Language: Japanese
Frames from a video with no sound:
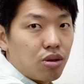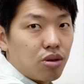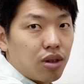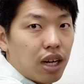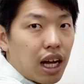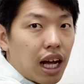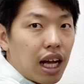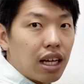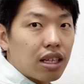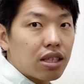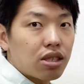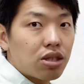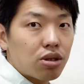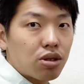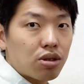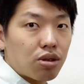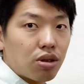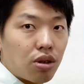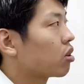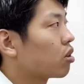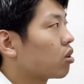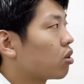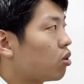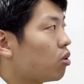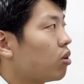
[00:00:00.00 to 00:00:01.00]
がちょっ
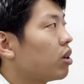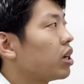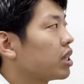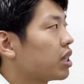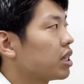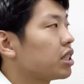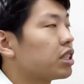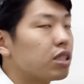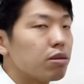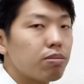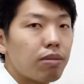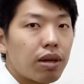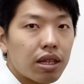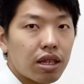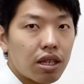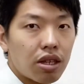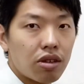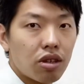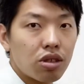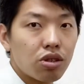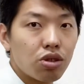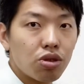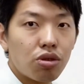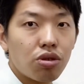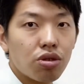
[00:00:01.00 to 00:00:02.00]
と壊れてしまったよ
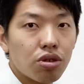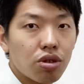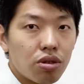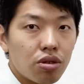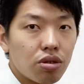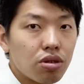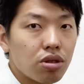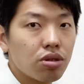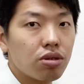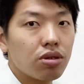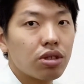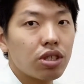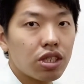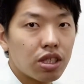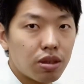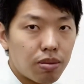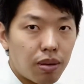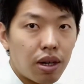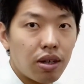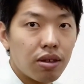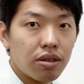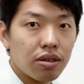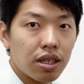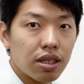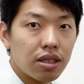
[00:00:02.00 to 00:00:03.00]
うな状況を作ってし
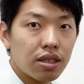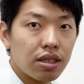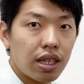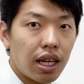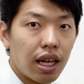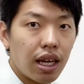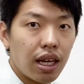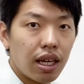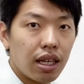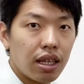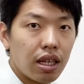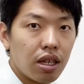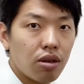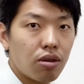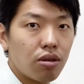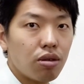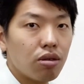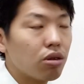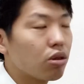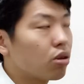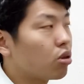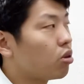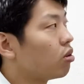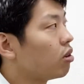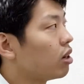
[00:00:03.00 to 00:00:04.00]
まうんですね。で、こ
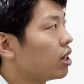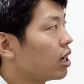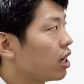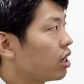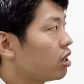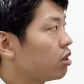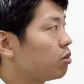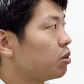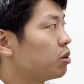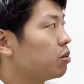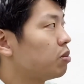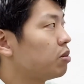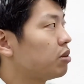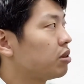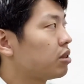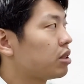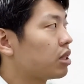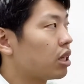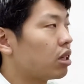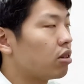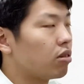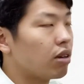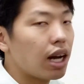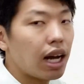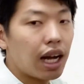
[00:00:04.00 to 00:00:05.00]
の壊れる部分って
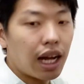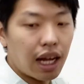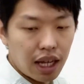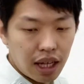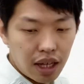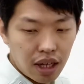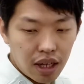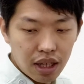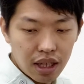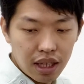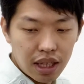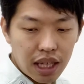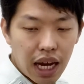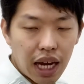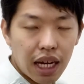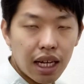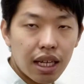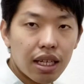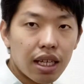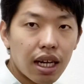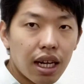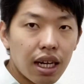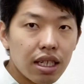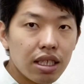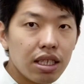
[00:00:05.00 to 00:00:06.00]
いうのが、
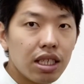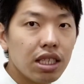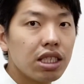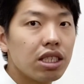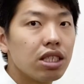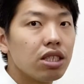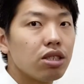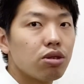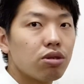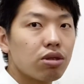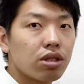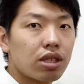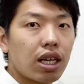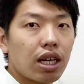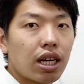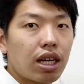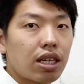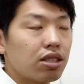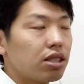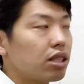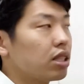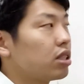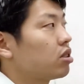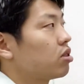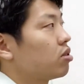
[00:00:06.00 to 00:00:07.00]
大体日常生
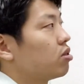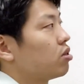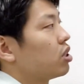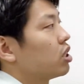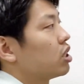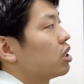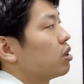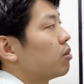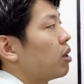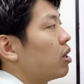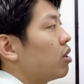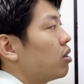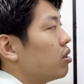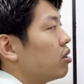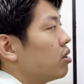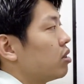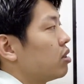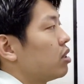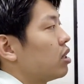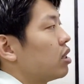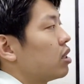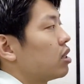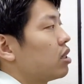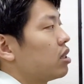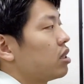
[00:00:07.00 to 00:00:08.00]
活で作ってしまう
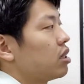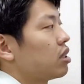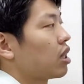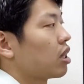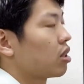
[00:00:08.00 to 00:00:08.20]
んです。